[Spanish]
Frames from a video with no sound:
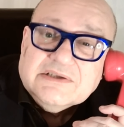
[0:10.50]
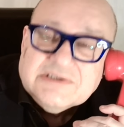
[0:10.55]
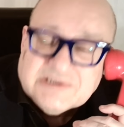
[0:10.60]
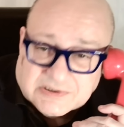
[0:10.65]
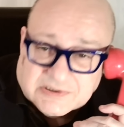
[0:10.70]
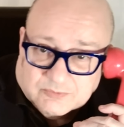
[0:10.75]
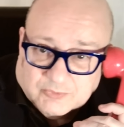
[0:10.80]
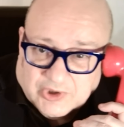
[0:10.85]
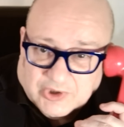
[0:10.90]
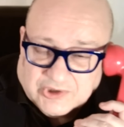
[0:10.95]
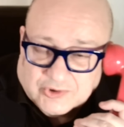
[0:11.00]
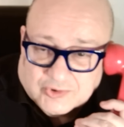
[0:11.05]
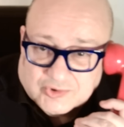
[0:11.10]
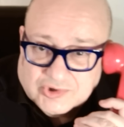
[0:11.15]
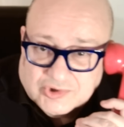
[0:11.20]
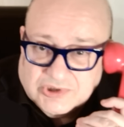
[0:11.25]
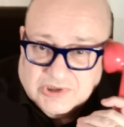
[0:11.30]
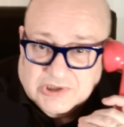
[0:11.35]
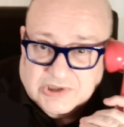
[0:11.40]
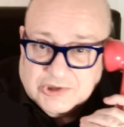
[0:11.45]

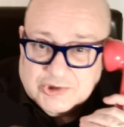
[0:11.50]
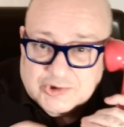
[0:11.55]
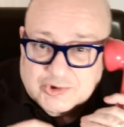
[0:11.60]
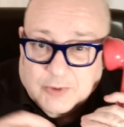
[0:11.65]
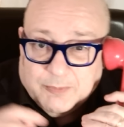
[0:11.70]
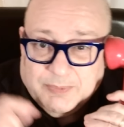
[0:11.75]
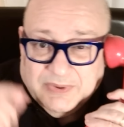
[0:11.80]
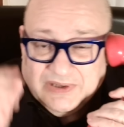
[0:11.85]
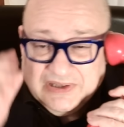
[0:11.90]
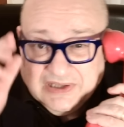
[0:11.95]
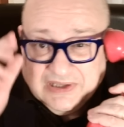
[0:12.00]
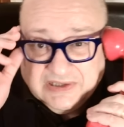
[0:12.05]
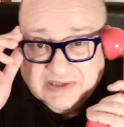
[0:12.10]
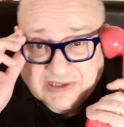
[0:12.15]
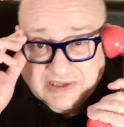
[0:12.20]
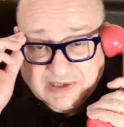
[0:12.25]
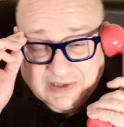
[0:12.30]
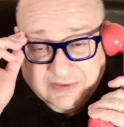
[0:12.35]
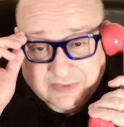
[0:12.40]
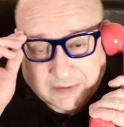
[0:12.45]
Moneros, Estoy pendiente
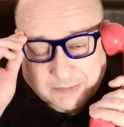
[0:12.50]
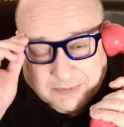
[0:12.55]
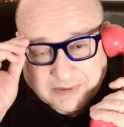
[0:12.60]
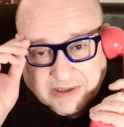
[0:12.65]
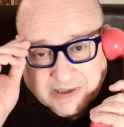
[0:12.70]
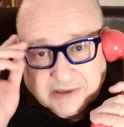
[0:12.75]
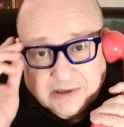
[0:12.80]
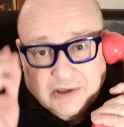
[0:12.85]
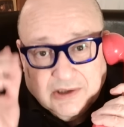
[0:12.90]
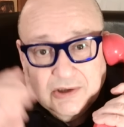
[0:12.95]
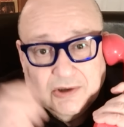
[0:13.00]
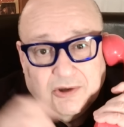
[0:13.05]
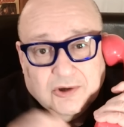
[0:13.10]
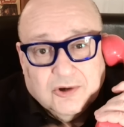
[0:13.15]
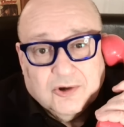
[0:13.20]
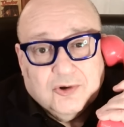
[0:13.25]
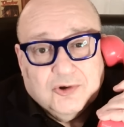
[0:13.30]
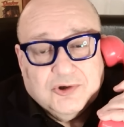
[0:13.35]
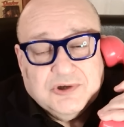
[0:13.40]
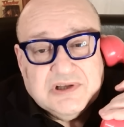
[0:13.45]
aquí de hablar
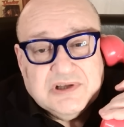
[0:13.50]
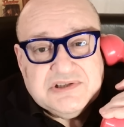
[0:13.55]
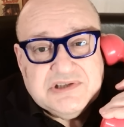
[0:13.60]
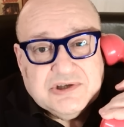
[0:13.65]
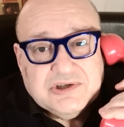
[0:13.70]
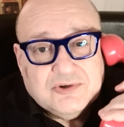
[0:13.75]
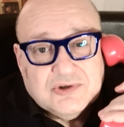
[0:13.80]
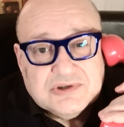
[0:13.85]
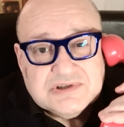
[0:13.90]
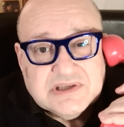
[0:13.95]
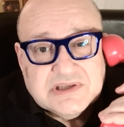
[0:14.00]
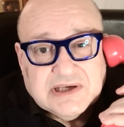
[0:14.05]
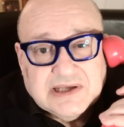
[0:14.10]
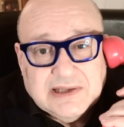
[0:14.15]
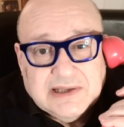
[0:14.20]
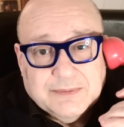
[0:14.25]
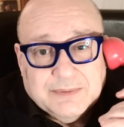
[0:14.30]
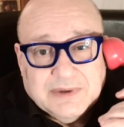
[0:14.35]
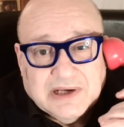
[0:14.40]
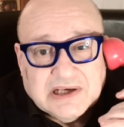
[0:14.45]
con el chico este que
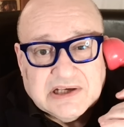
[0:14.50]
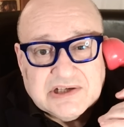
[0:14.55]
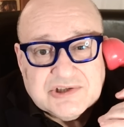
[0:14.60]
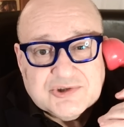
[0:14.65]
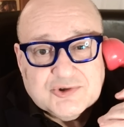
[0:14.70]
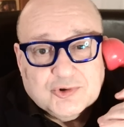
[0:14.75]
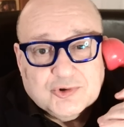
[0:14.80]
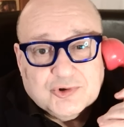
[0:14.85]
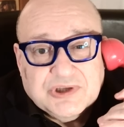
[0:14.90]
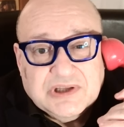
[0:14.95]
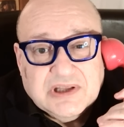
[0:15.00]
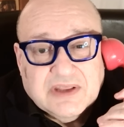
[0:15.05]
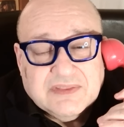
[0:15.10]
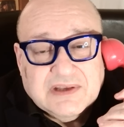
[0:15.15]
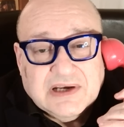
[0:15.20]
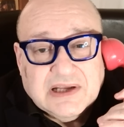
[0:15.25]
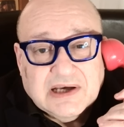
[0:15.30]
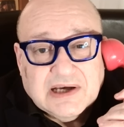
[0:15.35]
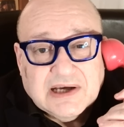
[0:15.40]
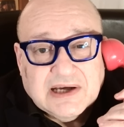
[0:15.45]
lleva la gestoría de
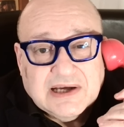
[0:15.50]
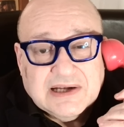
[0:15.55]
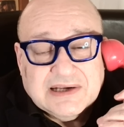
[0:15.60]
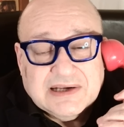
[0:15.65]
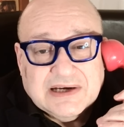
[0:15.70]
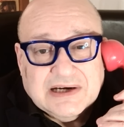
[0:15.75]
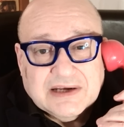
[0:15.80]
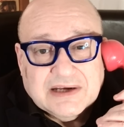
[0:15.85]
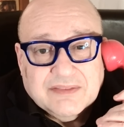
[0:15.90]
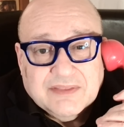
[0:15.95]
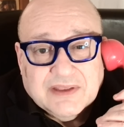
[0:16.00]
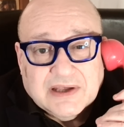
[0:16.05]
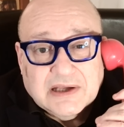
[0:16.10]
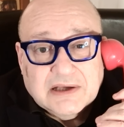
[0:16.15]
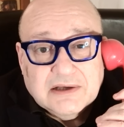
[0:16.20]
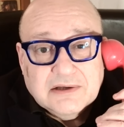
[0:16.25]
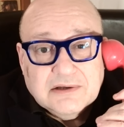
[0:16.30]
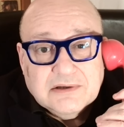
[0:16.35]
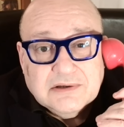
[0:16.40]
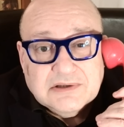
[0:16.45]
la Generalidad,
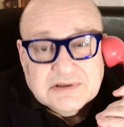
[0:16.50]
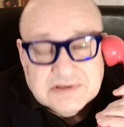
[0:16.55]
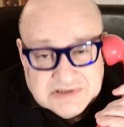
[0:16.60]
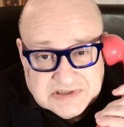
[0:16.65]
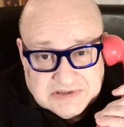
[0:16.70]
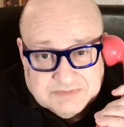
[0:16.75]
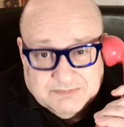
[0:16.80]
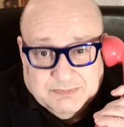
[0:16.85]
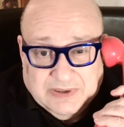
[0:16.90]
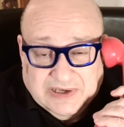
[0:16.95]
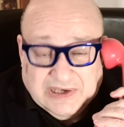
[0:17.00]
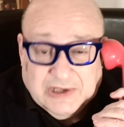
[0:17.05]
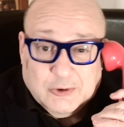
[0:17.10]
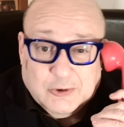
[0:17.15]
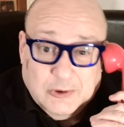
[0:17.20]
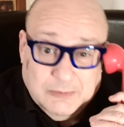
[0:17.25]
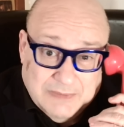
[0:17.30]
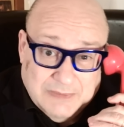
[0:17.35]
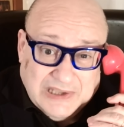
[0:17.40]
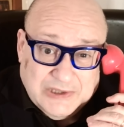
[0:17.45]
Perico
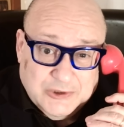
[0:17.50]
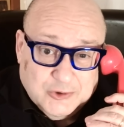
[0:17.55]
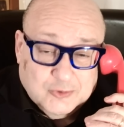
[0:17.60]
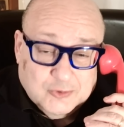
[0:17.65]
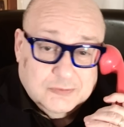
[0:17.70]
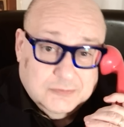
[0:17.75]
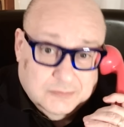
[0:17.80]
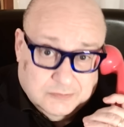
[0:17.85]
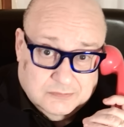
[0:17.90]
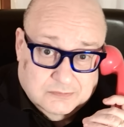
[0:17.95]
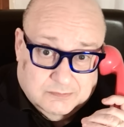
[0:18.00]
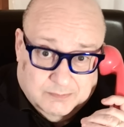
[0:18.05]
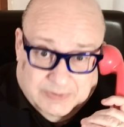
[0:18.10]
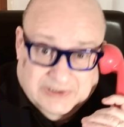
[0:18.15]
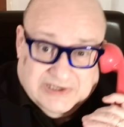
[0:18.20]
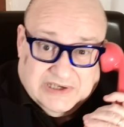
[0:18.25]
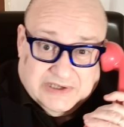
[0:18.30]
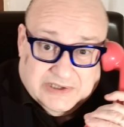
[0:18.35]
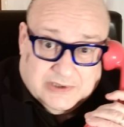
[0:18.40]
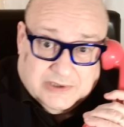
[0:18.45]
El Maño,
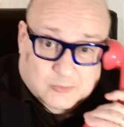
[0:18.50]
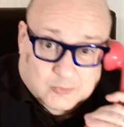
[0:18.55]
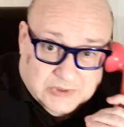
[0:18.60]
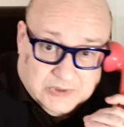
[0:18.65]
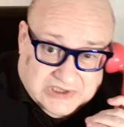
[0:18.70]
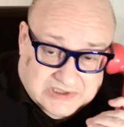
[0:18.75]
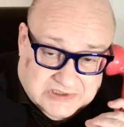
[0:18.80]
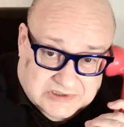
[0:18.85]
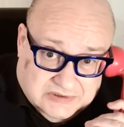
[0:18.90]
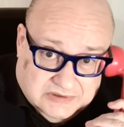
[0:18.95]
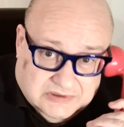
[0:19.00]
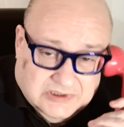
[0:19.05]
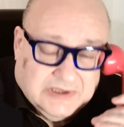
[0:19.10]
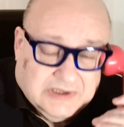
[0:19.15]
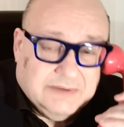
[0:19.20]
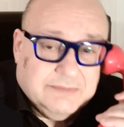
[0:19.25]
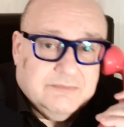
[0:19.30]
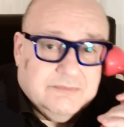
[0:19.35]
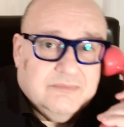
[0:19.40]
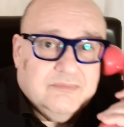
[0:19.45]
pero Aragonés,
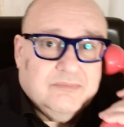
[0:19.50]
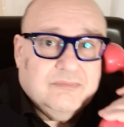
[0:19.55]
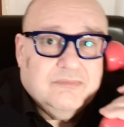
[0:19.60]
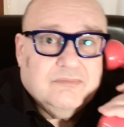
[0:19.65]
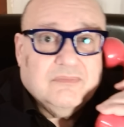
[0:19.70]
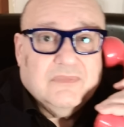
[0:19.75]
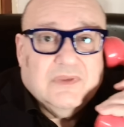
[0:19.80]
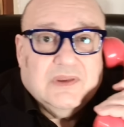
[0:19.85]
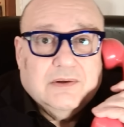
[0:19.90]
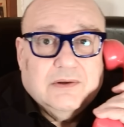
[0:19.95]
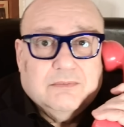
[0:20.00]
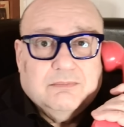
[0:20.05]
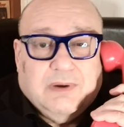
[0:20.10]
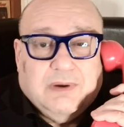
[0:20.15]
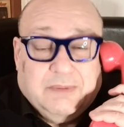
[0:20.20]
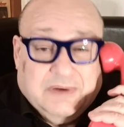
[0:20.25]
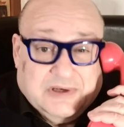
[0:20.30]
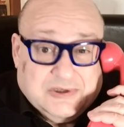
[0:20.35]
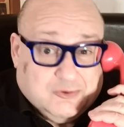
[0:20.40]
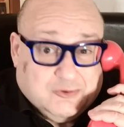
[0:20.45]
eh, para
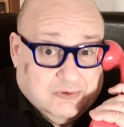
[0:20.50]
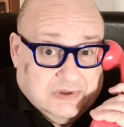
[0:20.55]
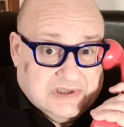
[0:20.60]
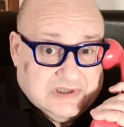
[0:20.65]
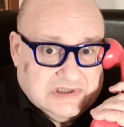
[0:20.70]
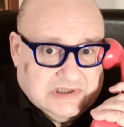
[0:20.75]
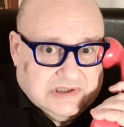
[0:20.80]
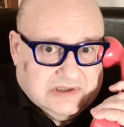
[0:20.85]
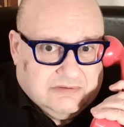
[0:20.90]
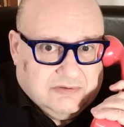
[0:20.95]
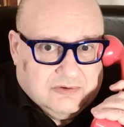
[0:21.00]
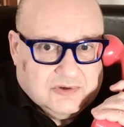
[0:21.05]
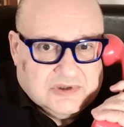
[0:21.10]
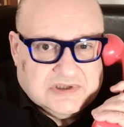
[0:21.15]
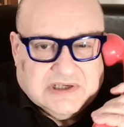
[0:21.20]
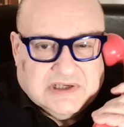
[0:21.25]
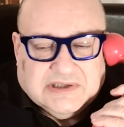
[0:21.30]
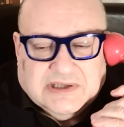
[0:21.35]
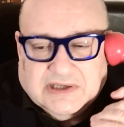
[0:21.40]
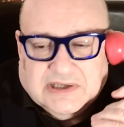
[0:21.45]
ver esto de las elecciones
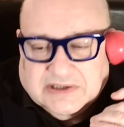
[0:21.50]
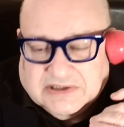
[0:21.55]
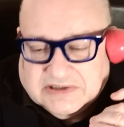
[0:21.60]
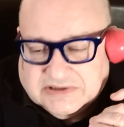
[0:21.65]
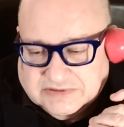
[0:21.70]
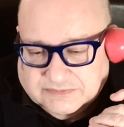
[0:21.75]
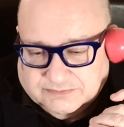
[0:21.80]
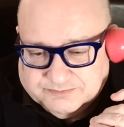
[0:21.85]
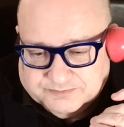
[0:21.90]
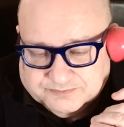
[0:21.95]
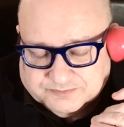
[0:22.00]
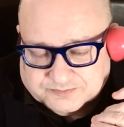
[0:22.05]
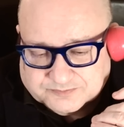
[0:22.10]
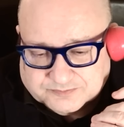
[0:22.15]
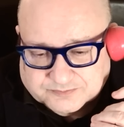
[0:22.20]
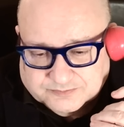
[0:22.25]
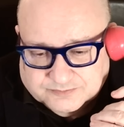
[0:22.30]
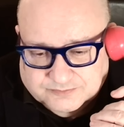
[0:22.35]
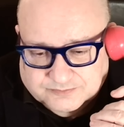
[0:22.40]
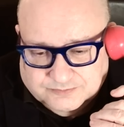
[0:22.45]
catalanas.
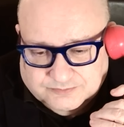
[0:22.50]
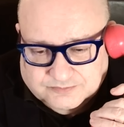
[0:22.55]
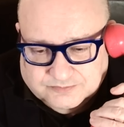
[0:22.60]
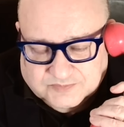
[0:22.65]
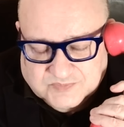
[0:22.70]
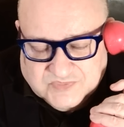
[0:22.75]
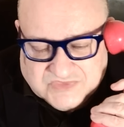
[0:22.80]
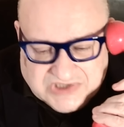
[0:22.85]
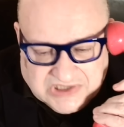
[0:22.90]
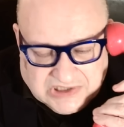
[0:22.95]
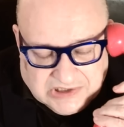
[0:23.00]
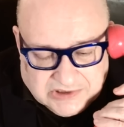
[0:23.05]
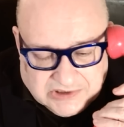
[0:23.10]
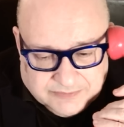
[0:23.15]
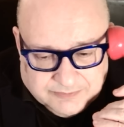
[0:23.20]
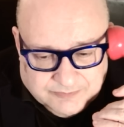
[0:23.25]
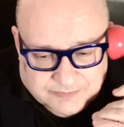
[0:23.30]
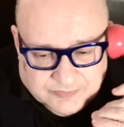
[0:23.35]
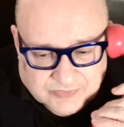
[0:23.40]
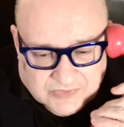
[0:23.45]

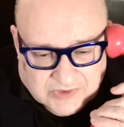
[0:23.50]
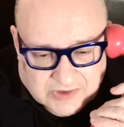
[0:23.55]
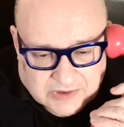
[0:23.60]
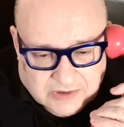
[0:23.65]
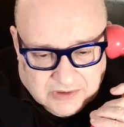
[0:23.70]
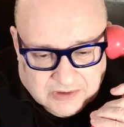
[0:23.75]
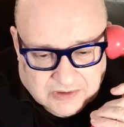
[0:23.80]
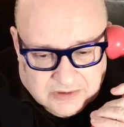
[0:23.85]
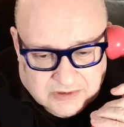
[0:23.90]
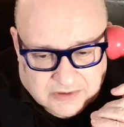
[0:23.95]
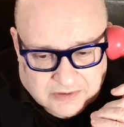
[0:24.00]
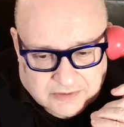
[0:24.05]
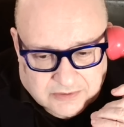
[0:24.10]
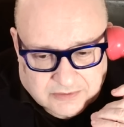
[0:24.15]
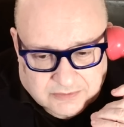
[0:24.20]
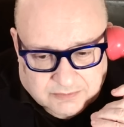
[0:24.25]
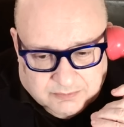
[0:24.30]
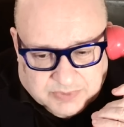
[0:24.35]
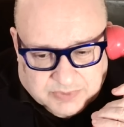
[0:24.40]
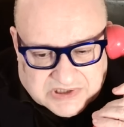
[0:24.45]
Sí,
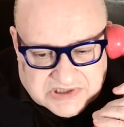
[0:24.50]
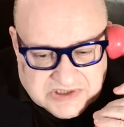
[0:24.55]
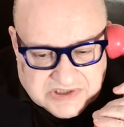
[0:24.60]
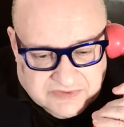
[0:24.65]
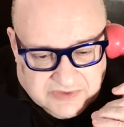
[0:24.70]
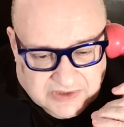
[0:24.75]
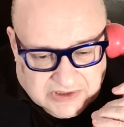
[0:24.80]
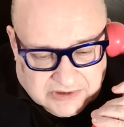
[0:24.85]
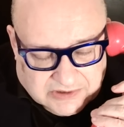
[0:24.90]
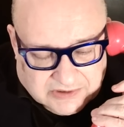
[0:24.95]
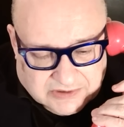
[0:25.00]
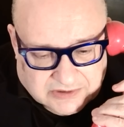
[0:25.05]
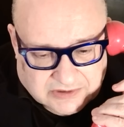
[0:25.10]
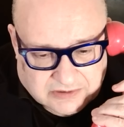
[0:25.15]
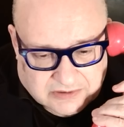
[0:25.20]
presidente,